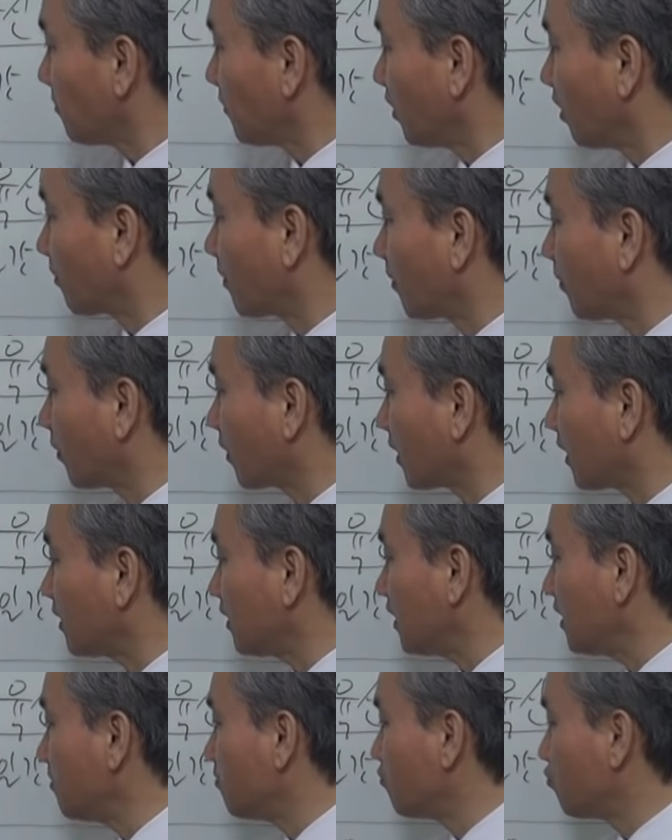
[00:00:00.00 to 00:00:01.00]
옆에 보니까
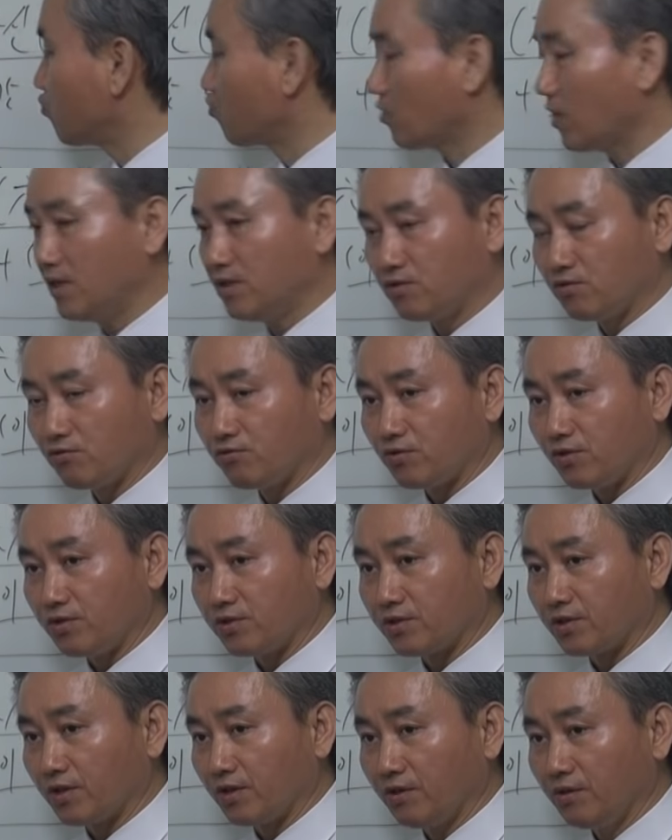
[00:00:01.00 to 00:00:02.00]
임수가 있을 수
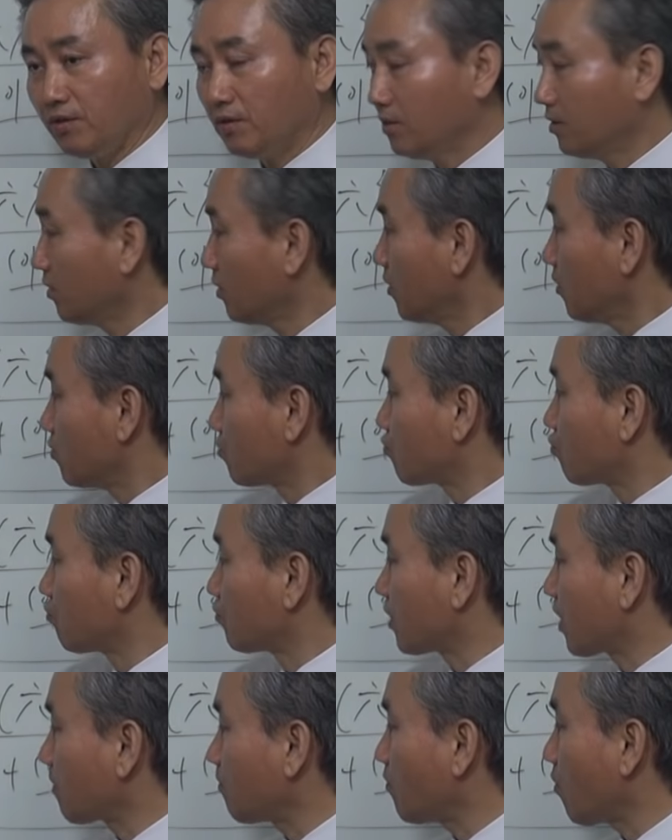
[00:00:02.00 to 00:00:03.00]
있어요.
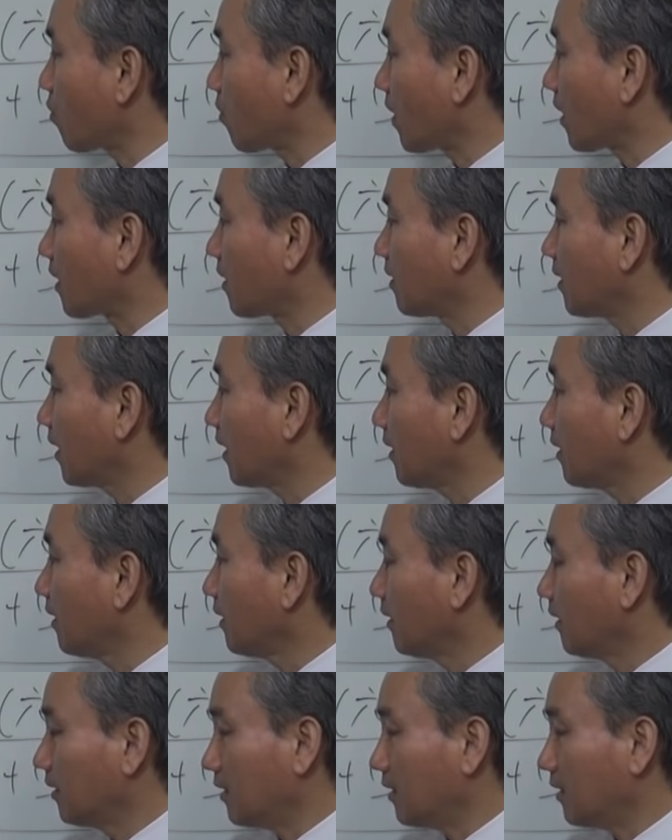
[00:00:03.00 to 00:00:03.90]
수생목 하는데